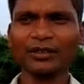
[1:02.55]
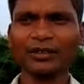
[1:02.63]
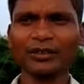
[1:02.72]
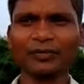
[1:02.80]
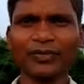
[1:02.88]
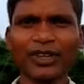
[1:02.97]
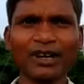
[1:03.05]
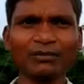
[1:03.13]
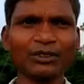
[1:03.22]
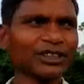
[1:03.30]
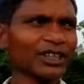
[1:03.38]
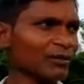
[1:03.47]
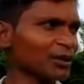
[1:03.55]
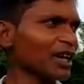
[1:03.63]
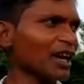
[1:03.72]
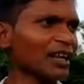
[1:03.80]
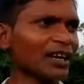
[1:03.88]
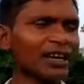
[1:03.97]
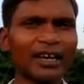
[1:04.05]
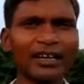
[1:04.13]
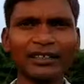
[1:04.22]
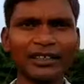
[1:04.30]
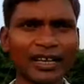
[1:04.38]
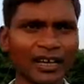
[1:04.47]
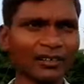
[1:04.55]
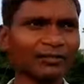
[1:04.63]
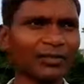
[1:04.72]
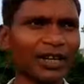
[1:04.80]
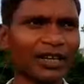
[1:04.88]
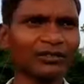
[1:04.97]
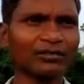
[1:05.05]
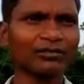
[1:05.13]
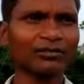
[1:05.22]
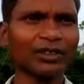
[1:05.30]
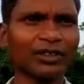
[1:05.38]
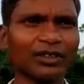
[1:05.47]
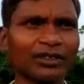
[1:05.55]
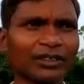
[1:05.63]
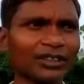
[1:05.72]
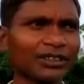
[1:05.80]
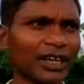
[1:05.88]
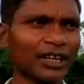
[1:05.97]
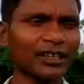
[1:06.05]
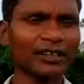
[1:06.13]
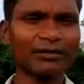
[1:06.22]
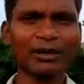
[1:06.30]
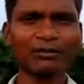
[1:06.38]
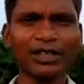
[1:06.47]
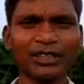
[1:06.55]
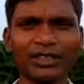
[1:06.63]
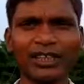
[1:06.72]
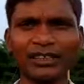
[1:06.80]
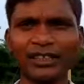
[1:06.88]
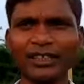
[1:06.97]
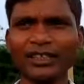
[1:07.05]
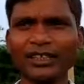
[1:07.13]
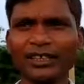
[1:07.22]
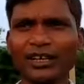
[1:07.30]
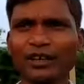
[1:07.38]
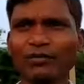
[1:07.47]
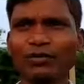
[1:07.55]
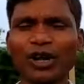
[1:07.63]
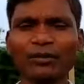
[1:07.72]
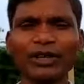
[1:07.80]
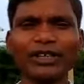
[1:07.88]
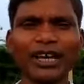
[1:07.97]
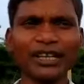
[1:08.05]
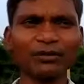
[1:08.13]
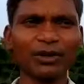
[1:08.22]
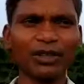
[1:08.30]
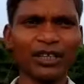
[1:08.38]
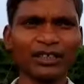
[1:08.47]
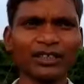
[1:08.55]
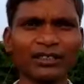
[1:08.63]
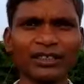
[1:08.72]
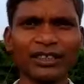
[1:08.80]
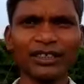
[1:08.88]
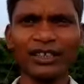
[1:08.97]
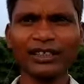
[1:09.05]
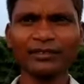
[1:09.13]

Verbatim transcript: तो हम जितना भी यहाँ लगाए हैं यहाँ मेरा तीन चार एकड़ में हम खेती करते हैं पूरा वैज्ञानिक पद्धति से